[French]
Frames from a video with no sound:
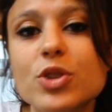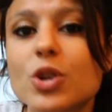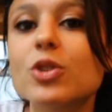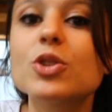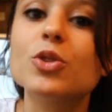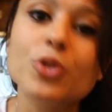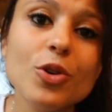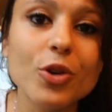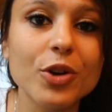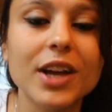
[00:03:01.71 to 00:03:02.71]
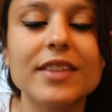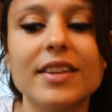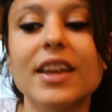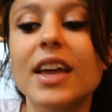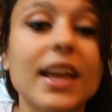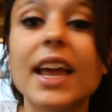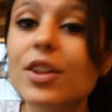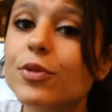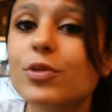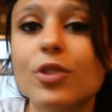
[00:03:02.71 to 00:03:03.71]
de chances de le regretter
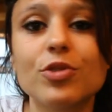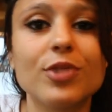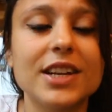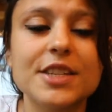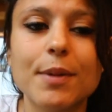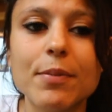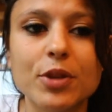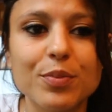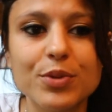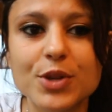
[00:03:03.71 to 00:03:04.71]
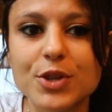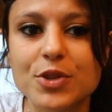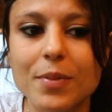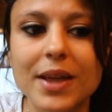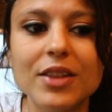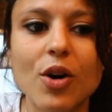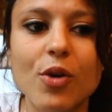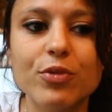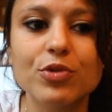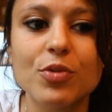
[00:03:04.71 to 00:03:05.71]
et de vous torturer l'esprit pendant plusieurs semaines
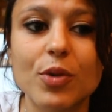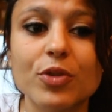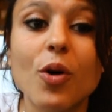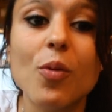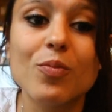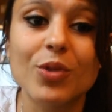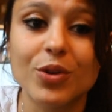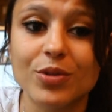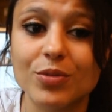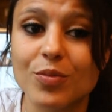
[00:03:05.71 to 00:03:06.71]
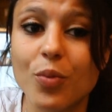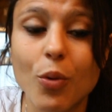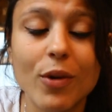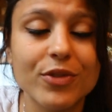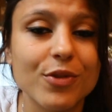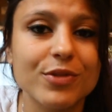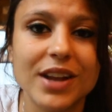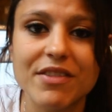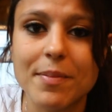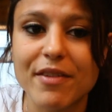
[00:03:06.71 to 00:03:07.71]
en vous demandant euh, pourquoi est-ce que vous ne
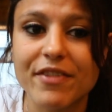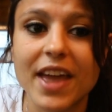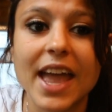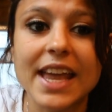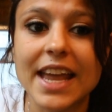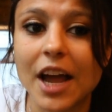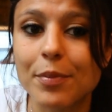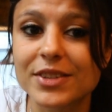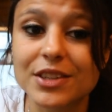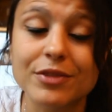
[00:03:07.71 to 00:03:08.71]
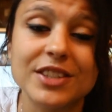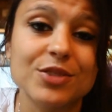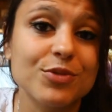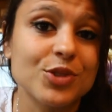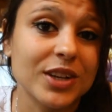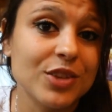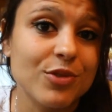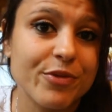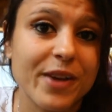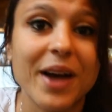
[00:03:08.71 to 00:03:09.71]
l'avez pas fait et à y repenser en vous disant que vous auriez
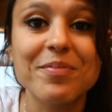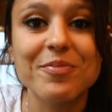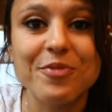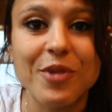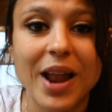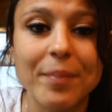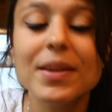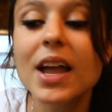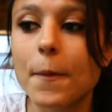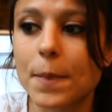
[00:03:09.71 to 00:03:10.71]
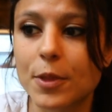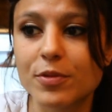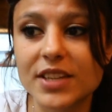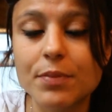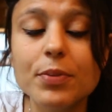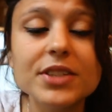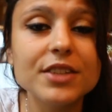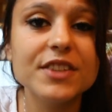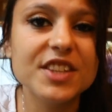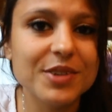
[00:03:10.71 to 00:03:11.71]
dû le faire. Voilà. Donc cette
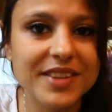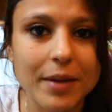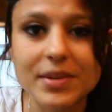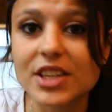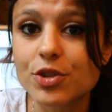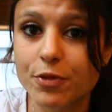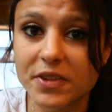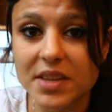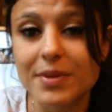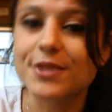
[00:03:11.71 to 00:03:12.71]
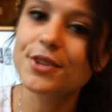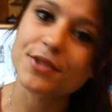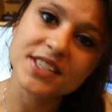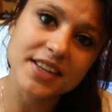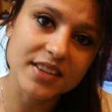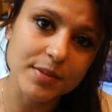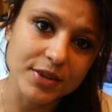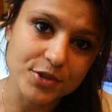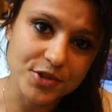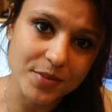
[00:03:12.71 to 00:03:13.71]
petite vidéo est terminée, je vous fais des bisous, je vous dis à très
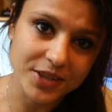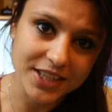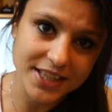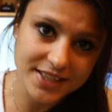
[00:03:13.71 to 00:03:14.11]
bientôt sur Mon